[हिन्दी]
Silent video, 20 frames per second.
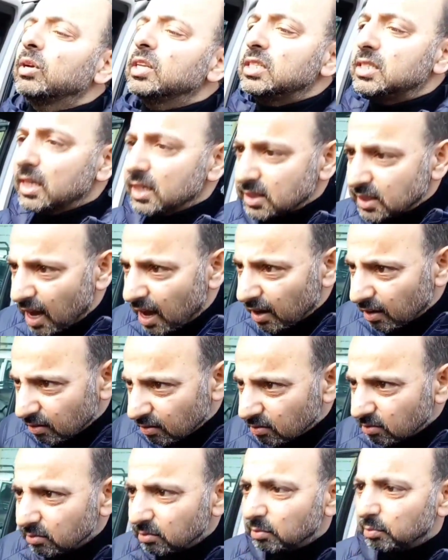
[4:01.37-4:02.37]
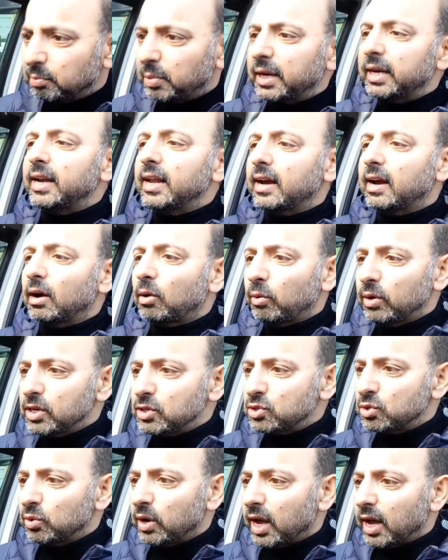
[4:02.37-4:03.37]
कोई जीएसआर बनने का
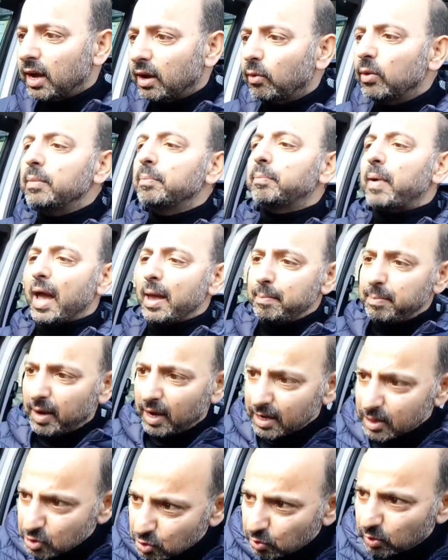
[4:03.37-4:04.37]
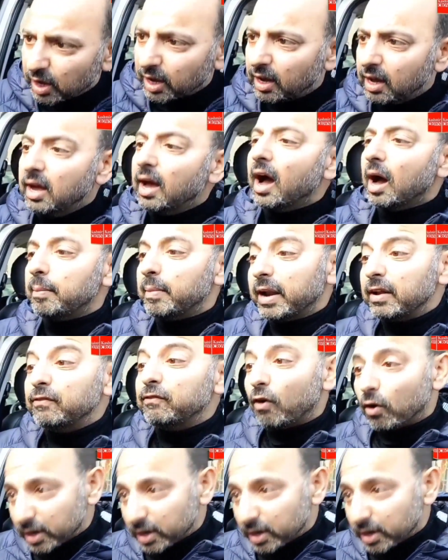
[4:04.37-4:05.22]
कोई इशू है कोई पाइप का इशू है हमारे